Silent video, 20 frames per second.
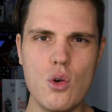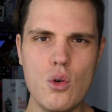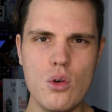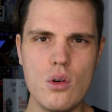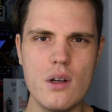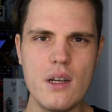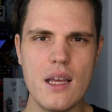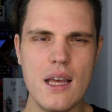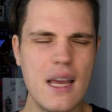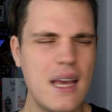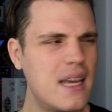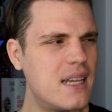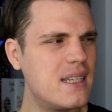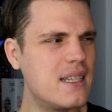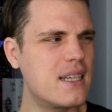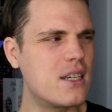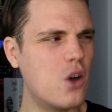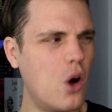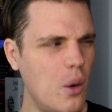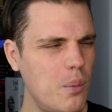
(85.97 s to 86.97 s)
Huhn,
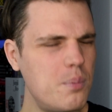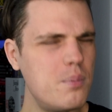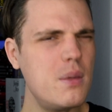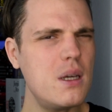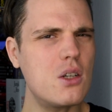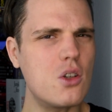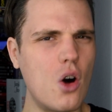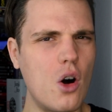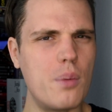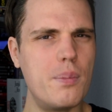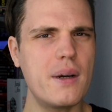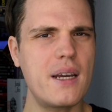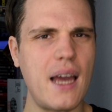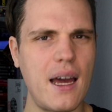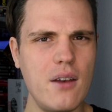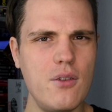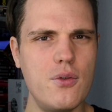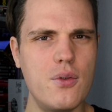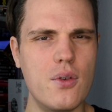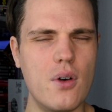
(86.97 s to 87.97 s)
die kommt mir doch
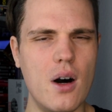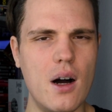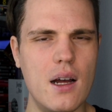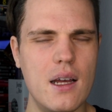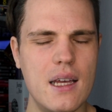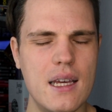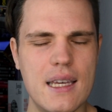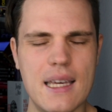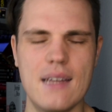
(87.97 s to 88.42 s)
bekannt vor.